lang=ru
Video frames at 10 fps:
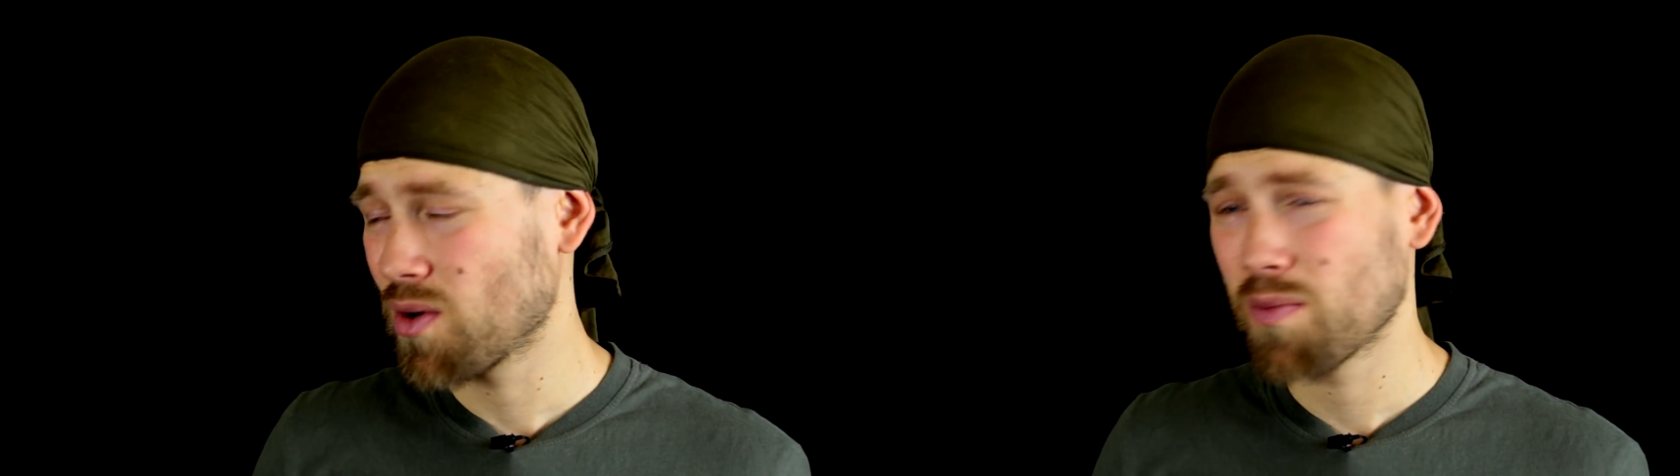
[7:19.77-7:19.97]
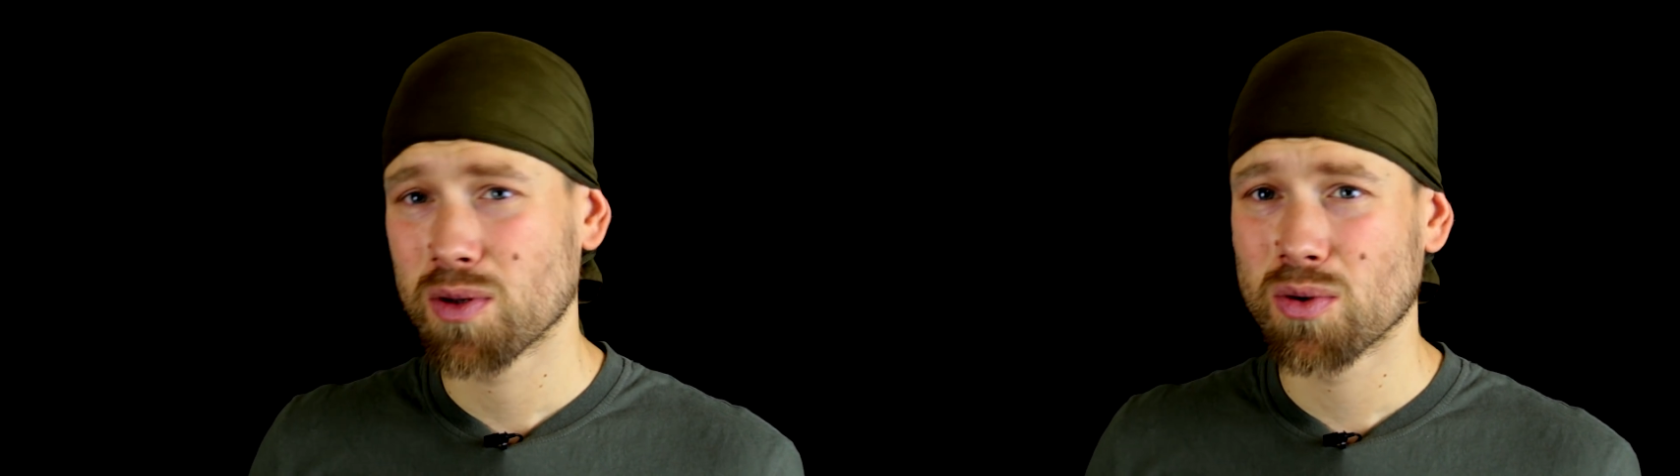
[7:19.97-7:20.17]

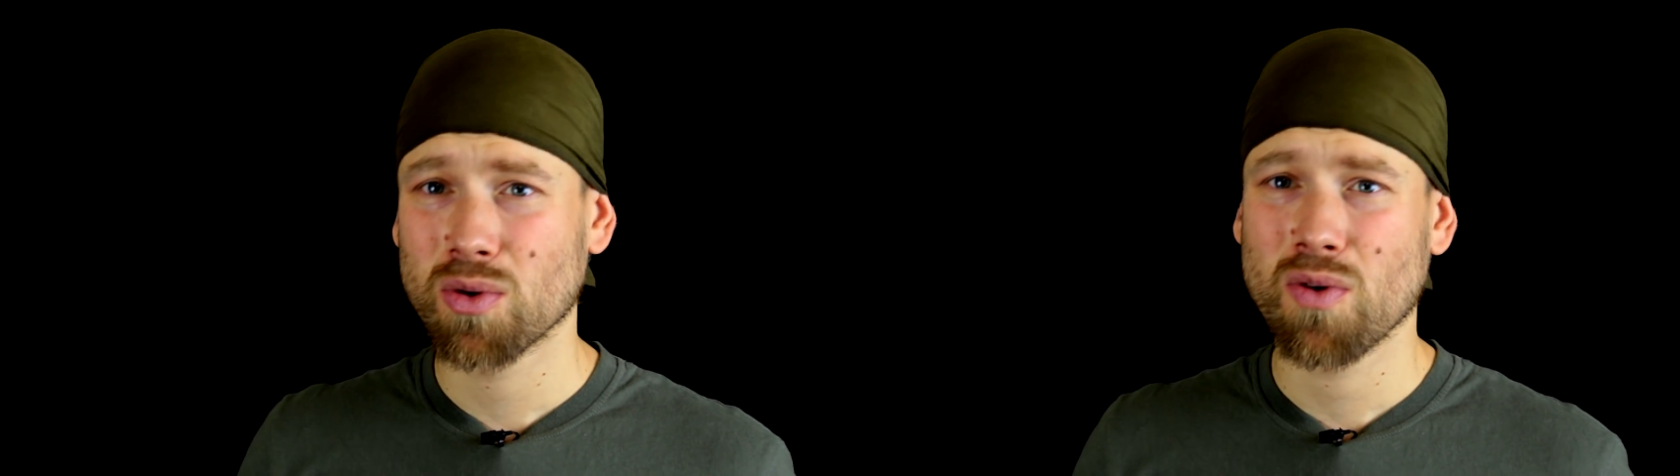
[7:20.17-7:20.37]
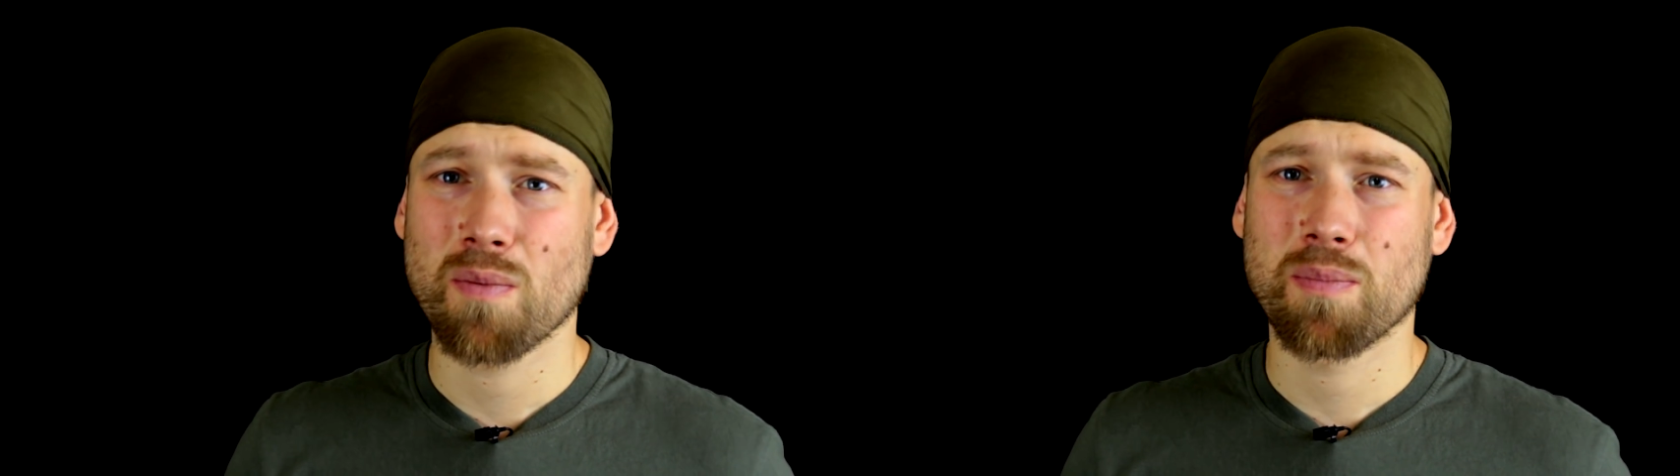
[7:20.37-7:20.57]
кроме дурного